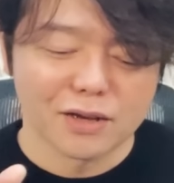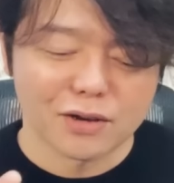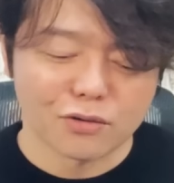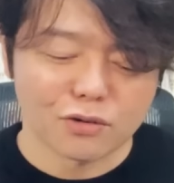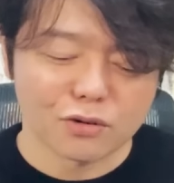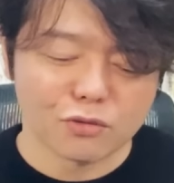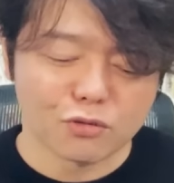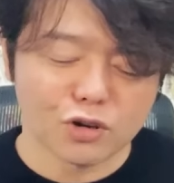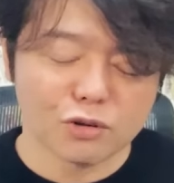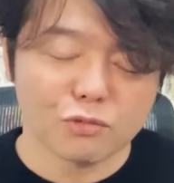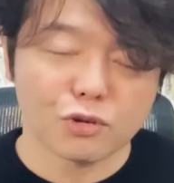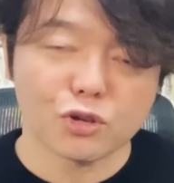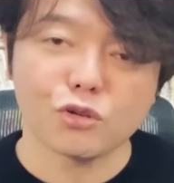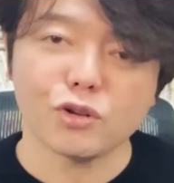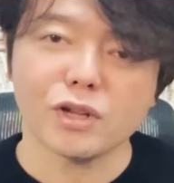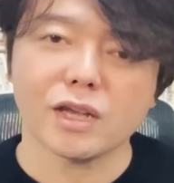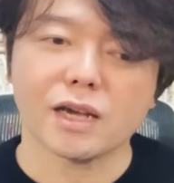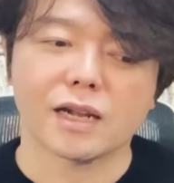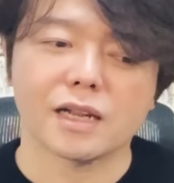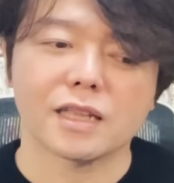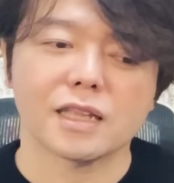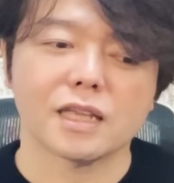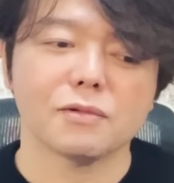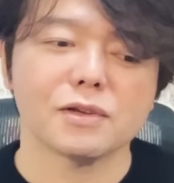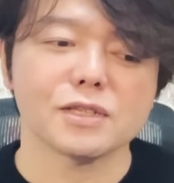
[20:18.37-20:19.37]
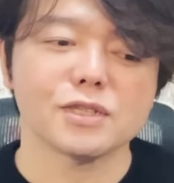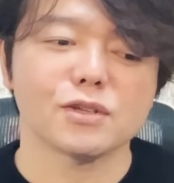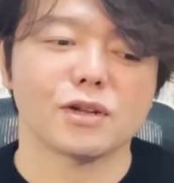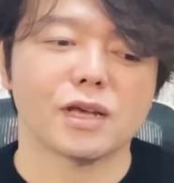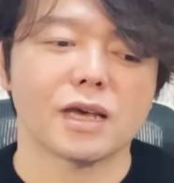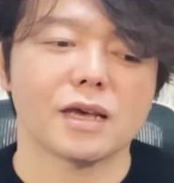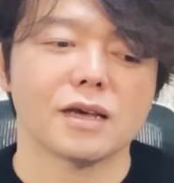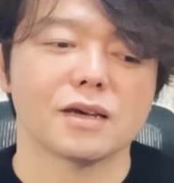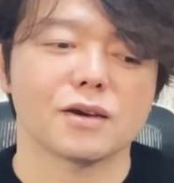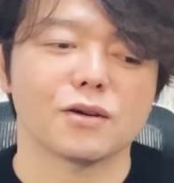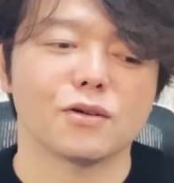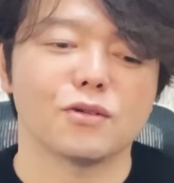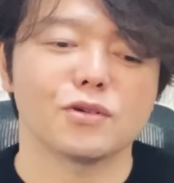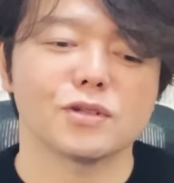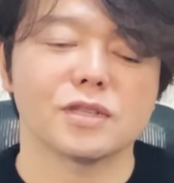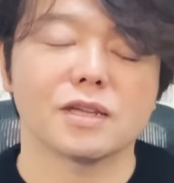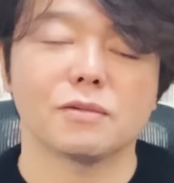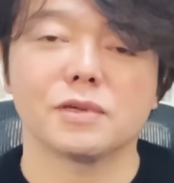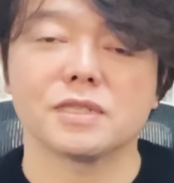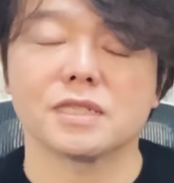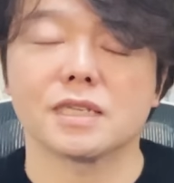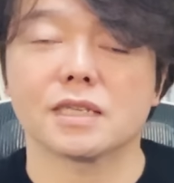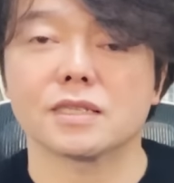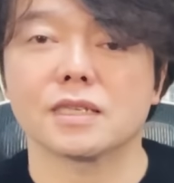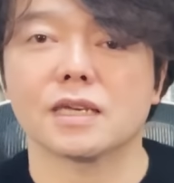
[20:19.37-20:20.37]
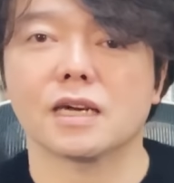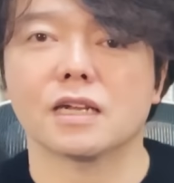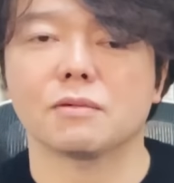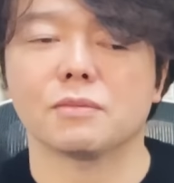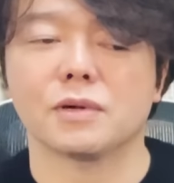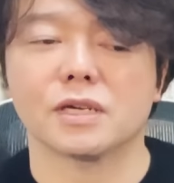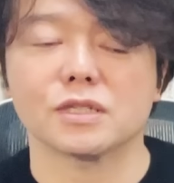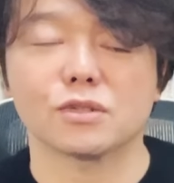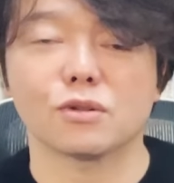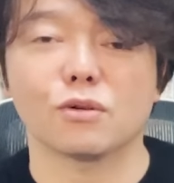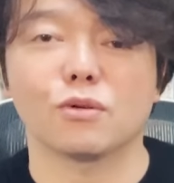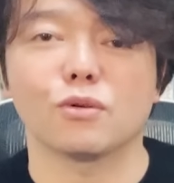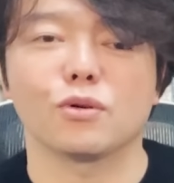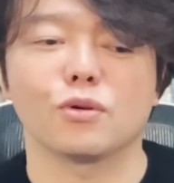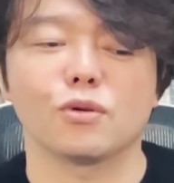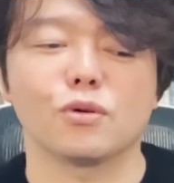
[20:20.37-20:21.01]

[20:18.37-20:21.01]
これ、これも去年からやってきますよね。こういったビジネスやりますと、